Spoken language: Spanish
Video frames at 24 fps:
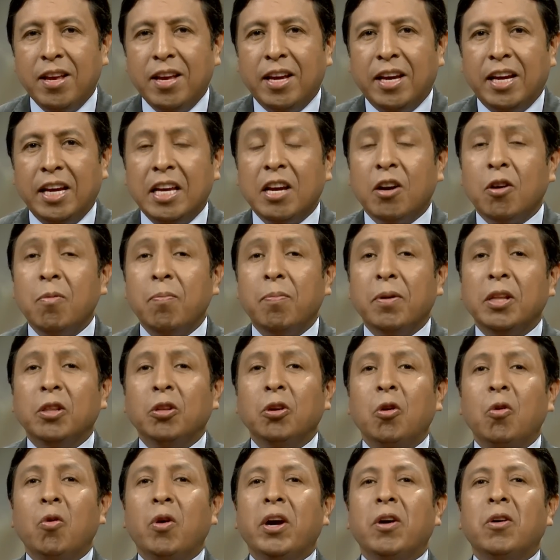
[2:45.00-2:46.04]
Ella
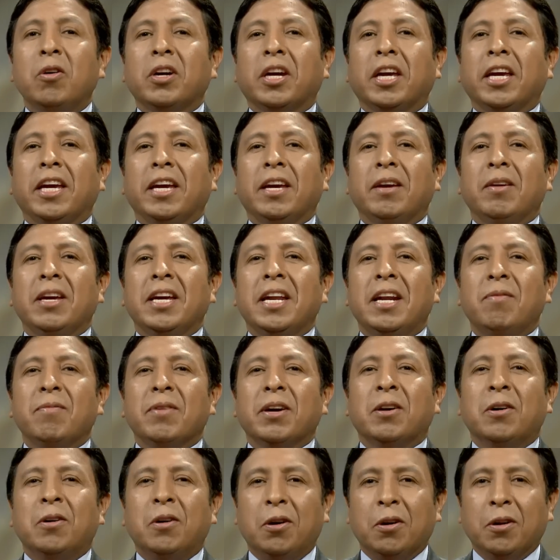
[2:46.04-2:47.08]
comprendió luego que era
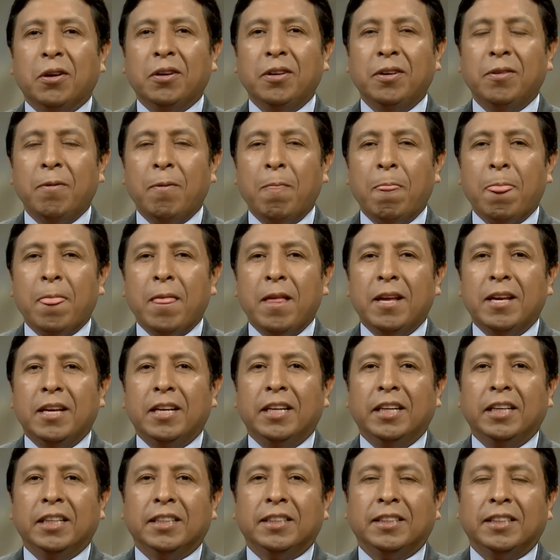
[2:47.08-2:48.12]
mejor
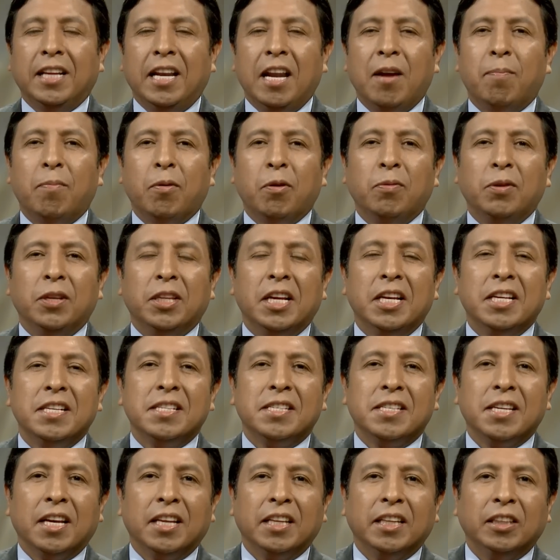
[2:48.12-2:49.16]
este, la
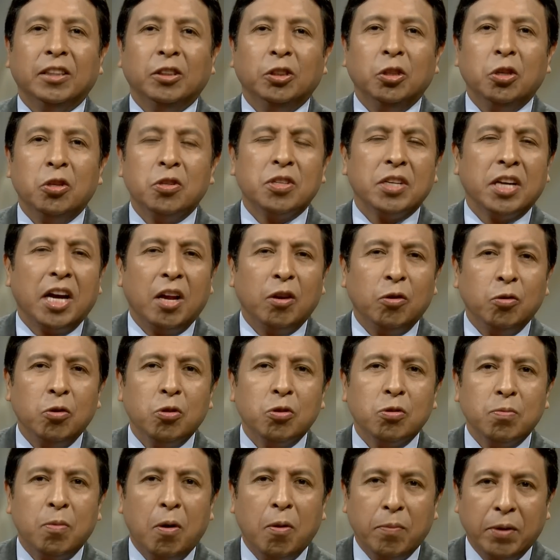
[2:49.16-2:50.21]
providencia de Dios en
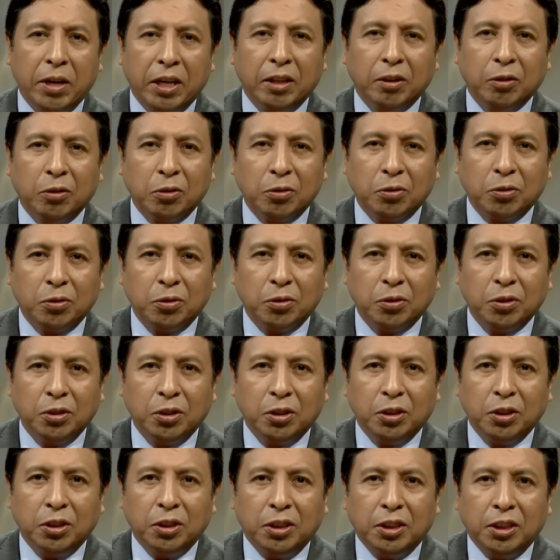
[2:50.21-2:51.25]
algunos momentos.
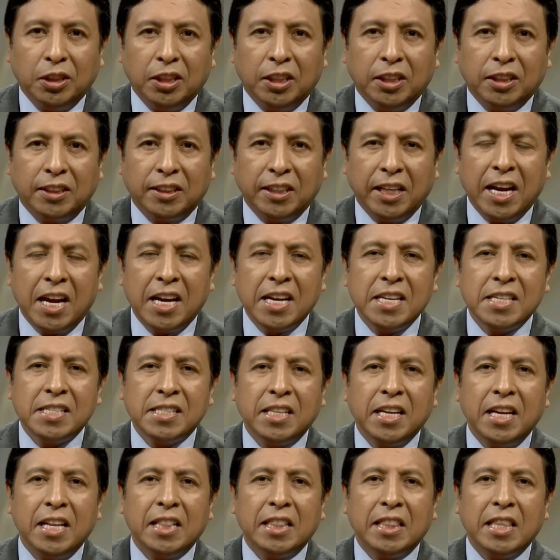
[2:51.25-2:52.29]
Será
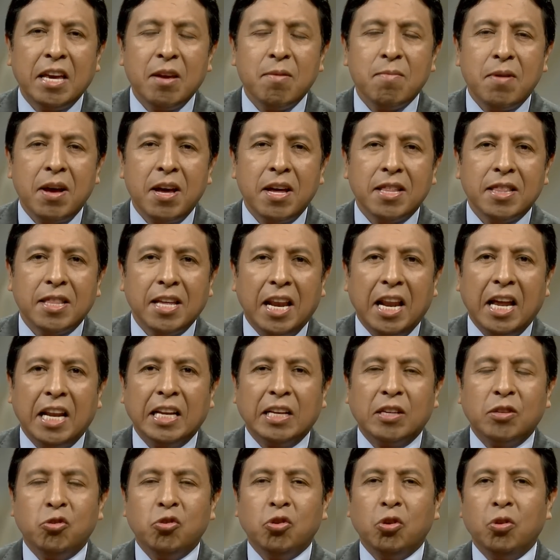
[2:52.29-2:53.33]
este el tema de la
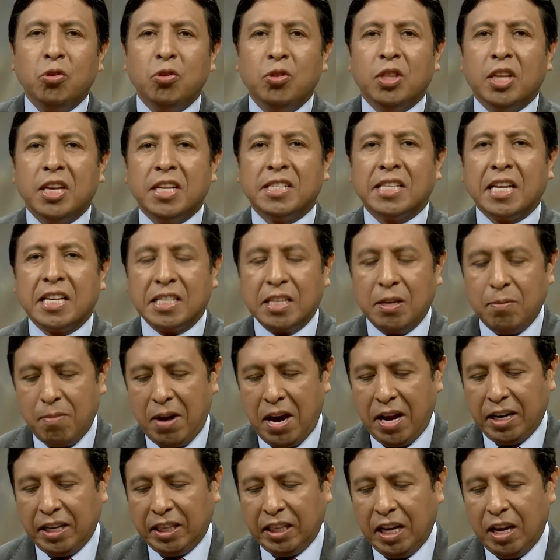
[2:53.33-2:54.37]
lección de esta
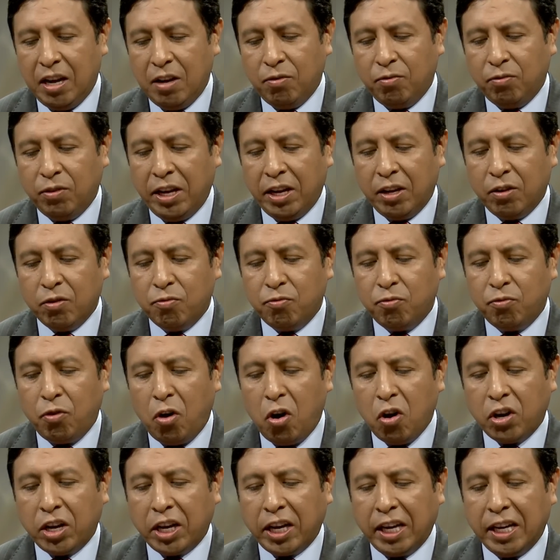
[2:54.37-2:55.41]
semana y el
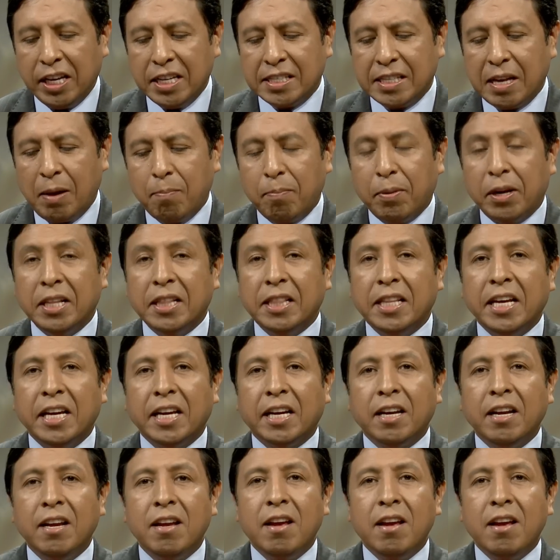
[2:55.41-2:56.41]
enfoque es aprender